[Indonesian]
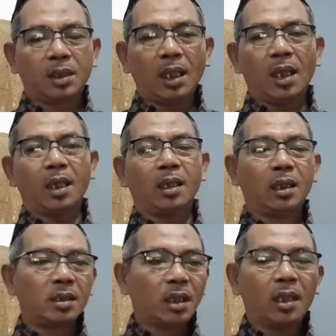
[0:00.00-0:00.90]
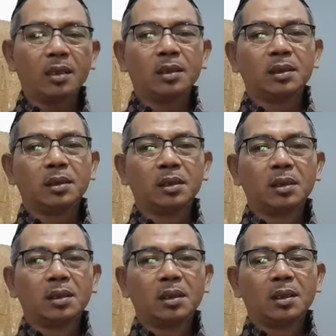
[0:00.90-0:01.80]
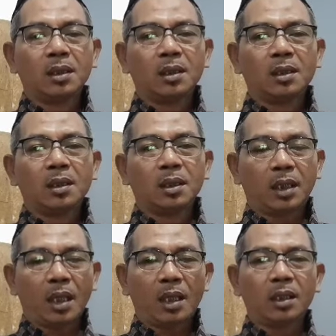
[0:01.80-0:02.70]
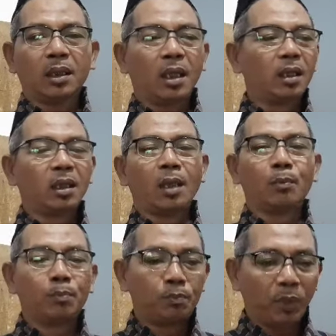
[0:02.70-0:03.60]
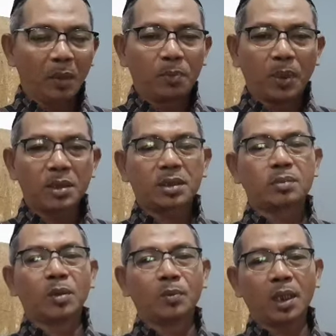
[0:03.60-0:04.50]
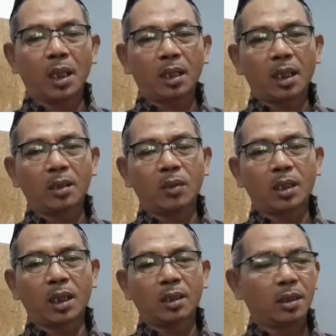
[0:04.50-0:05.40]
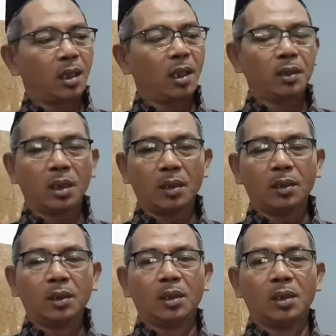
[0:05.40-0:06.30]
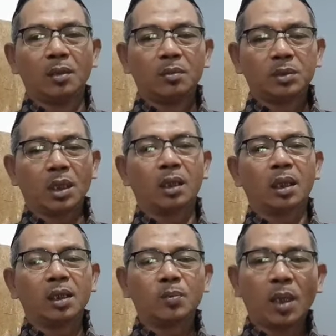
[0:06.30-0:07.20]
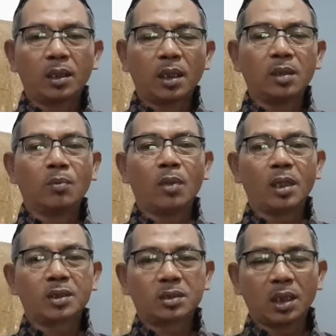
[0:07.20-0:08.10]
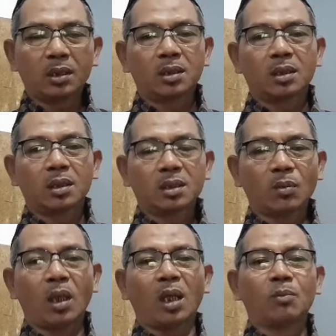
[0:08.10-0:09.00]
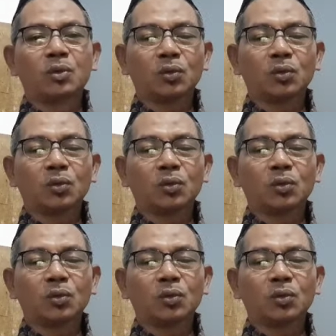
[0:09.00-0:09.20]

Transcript: Silakan Anda cari negara-negara yang dengan bebas membiarkan warga negaranya menjalankan ibadah di masjid semalam